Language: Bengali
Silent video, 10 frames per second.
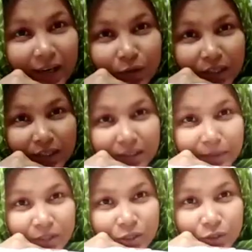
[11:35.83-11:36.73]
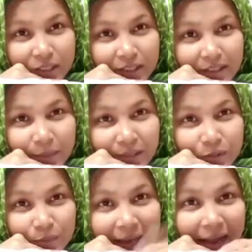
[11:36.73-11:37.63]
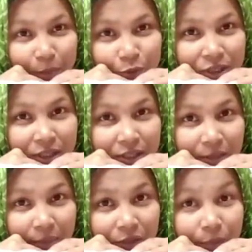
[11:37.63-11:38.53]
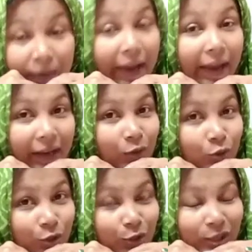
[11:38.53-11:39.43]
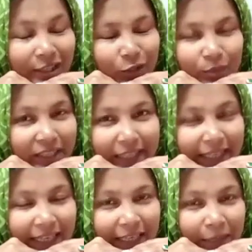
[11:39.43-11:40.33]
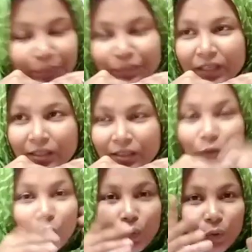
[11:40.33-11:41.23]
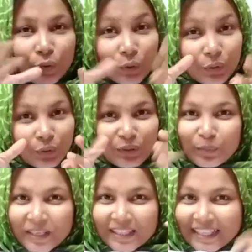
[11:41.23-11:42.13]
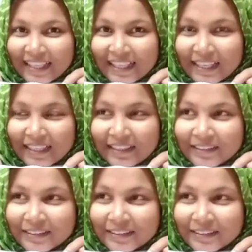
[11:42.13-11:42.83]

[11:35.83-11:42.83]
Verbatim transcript: আর ওটা দেখতে পাচ্ছ ওটা দিয়ে মাসুম গা মুছেছে মাসুম একা একা গোসল করলে তোমরা দেখলে করলো তোমরা দেখলে